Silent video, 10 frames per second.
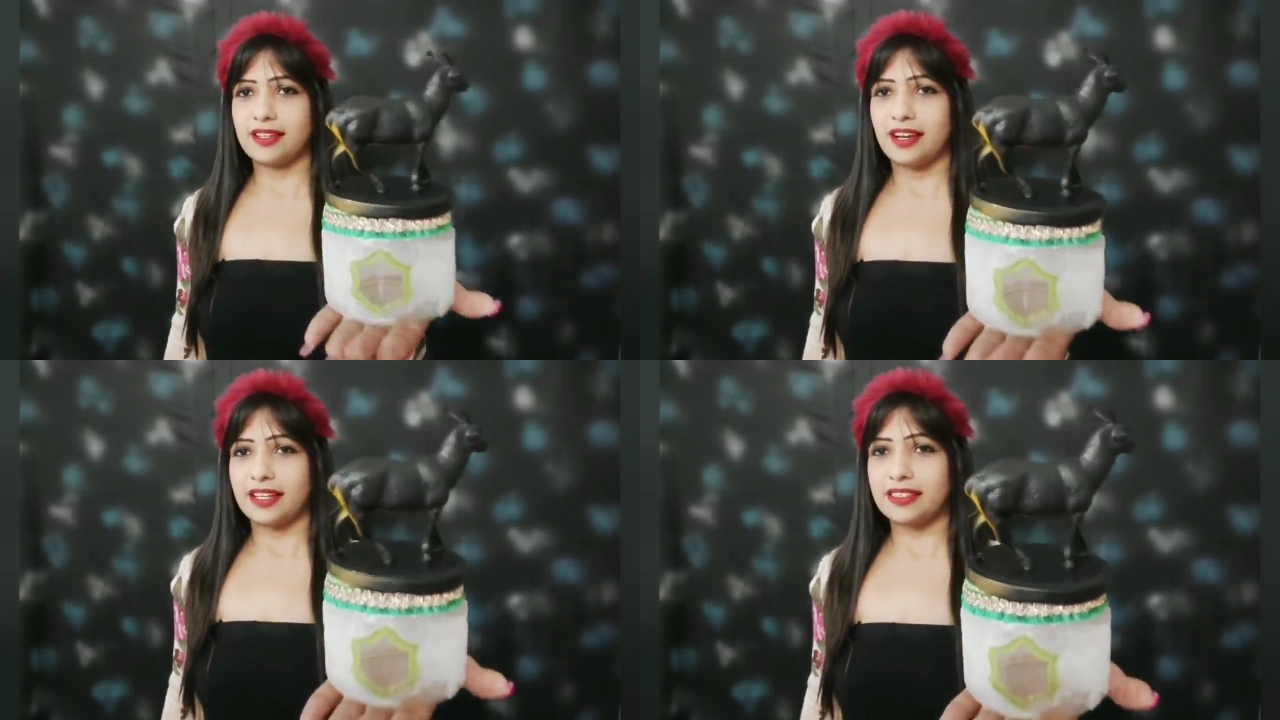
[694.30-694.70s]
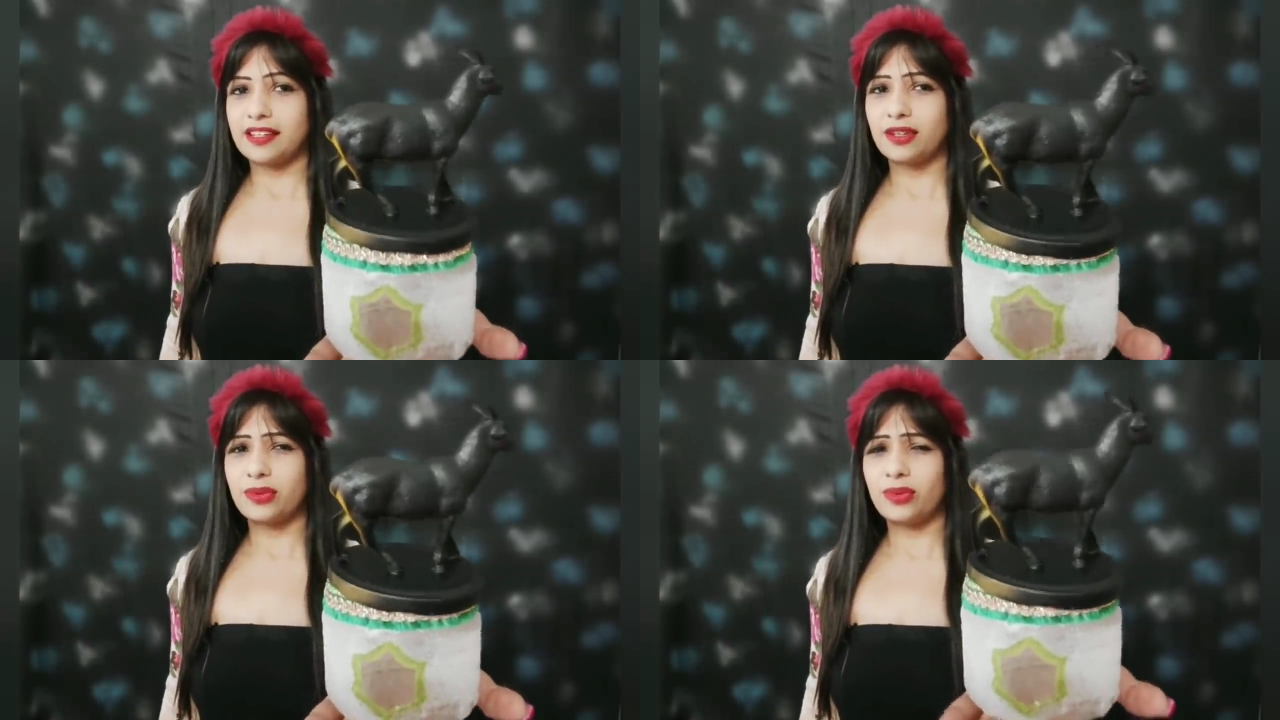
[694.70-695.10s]

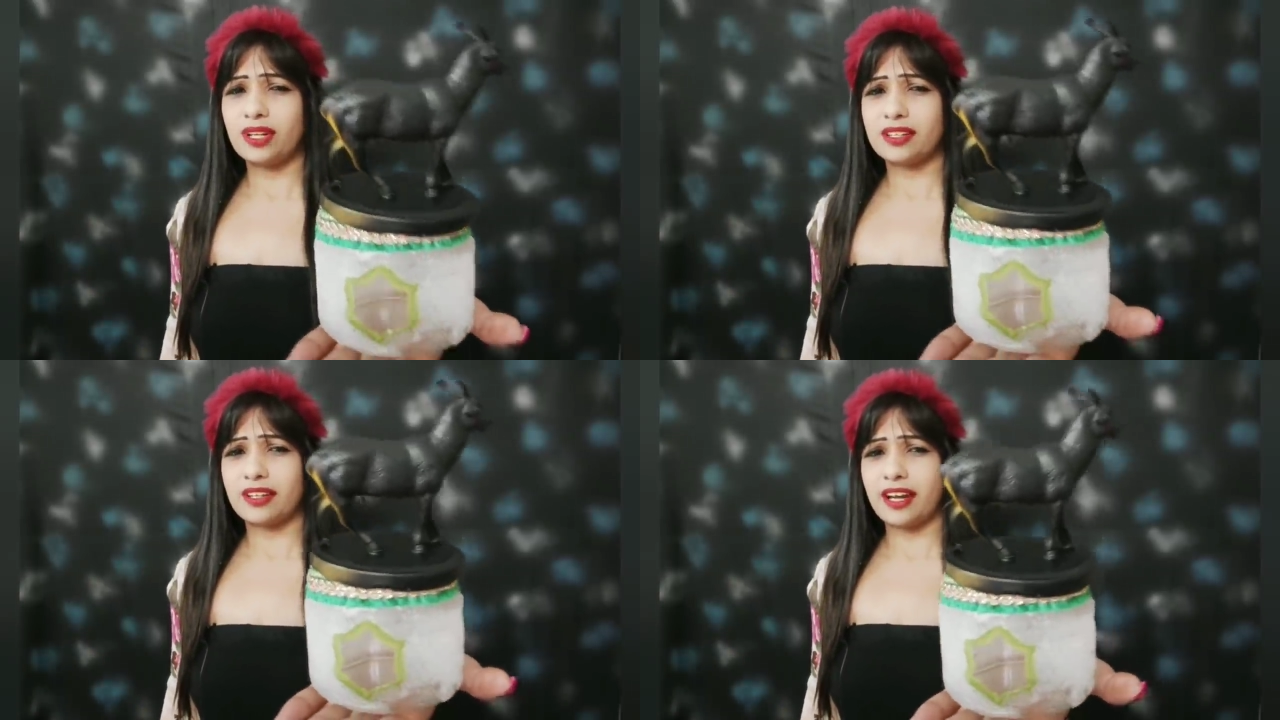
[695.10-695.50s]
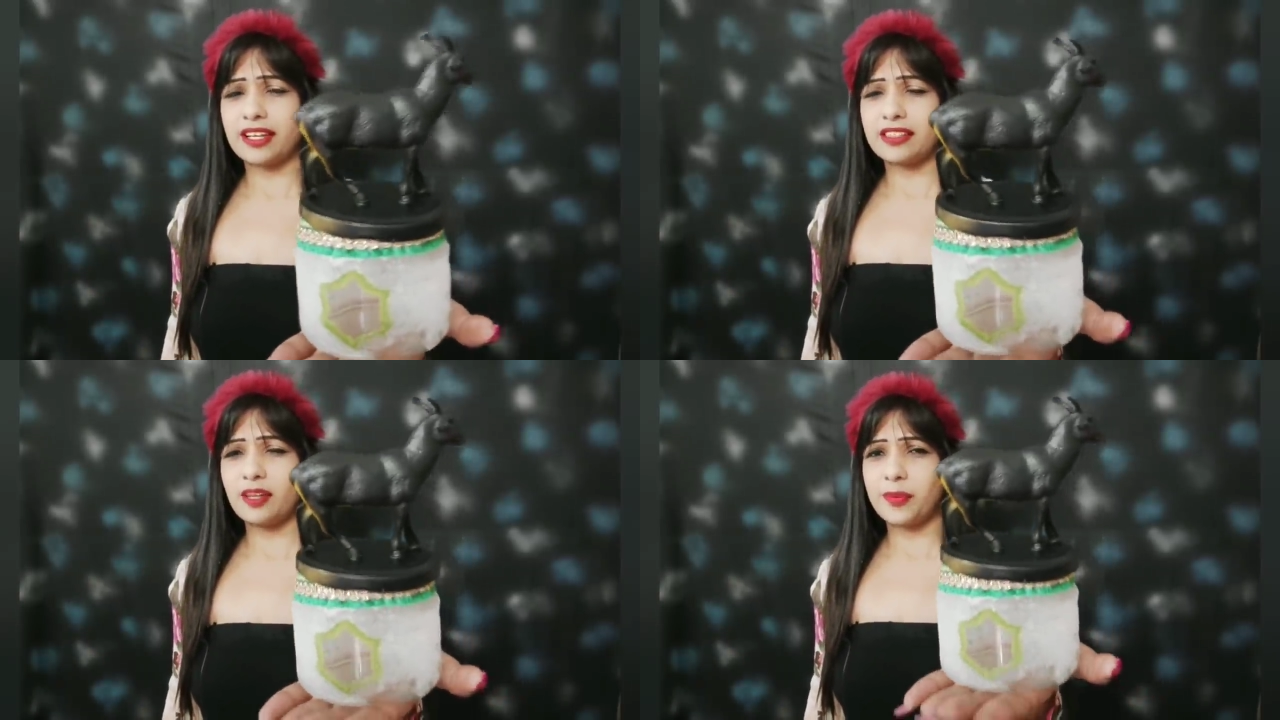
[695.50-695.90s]
कितना कूल लग रहा है
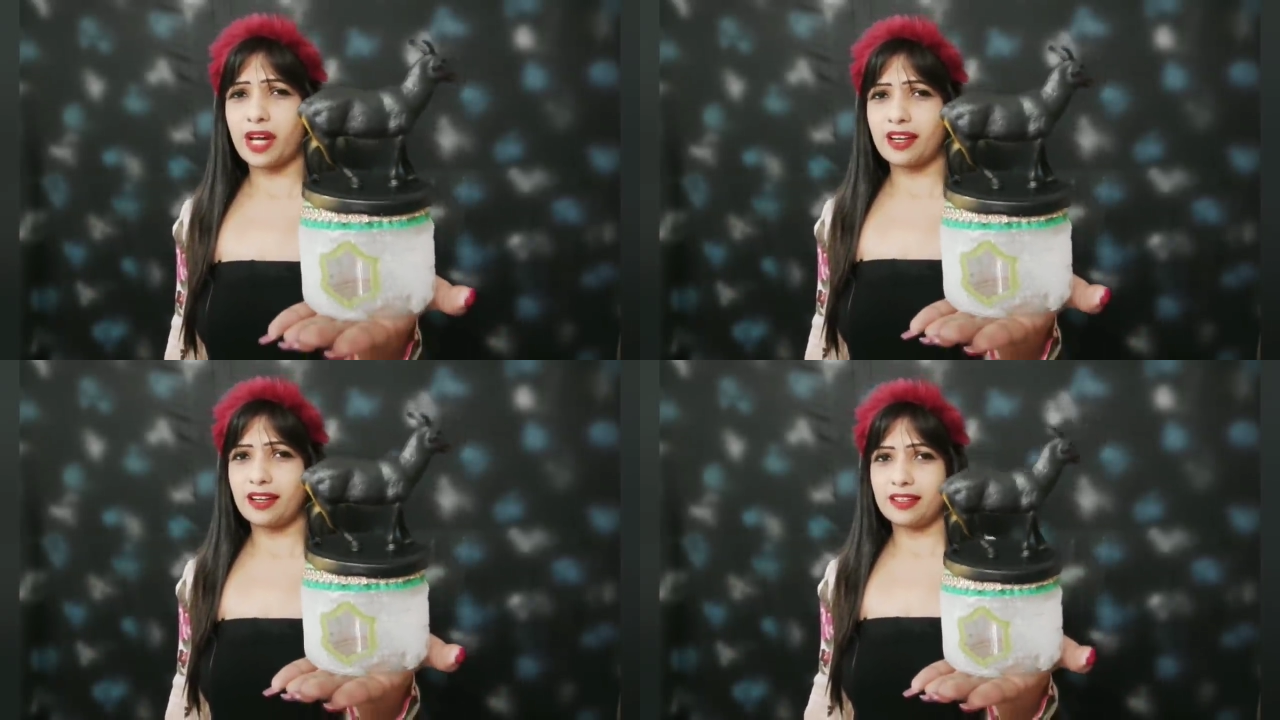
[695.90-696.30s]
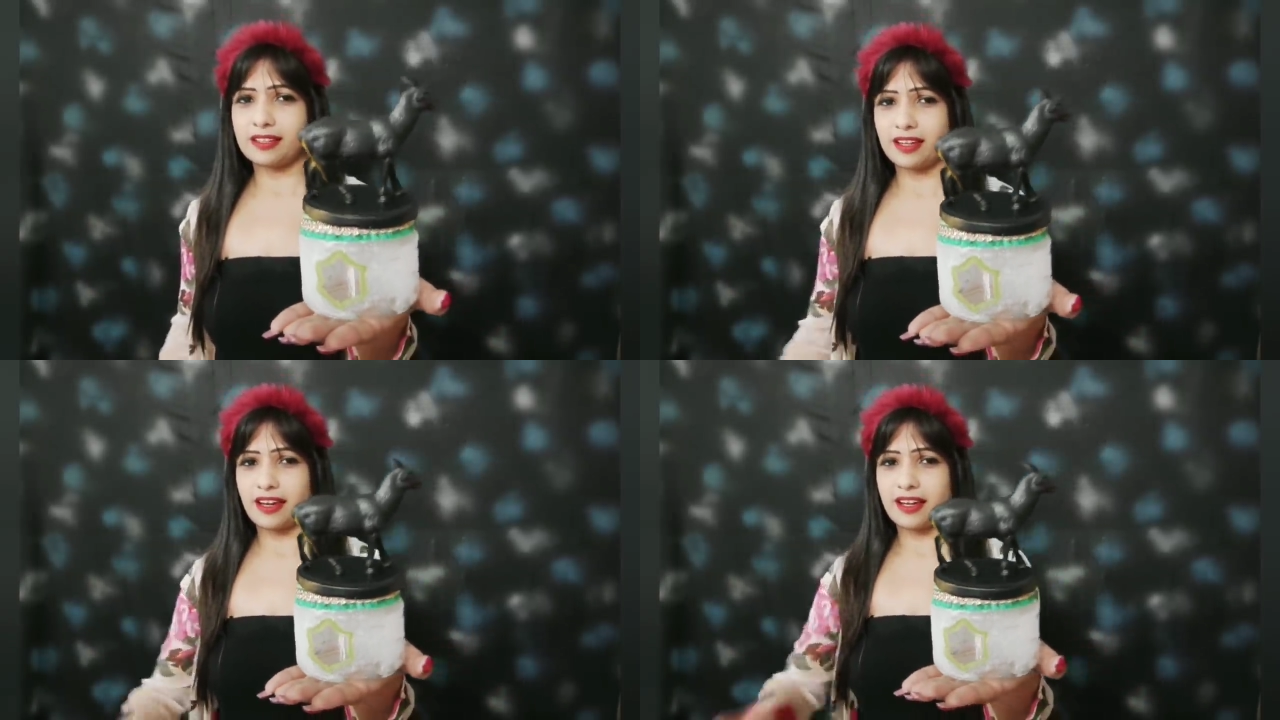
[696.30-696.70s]
कितना प्यारा लग रहा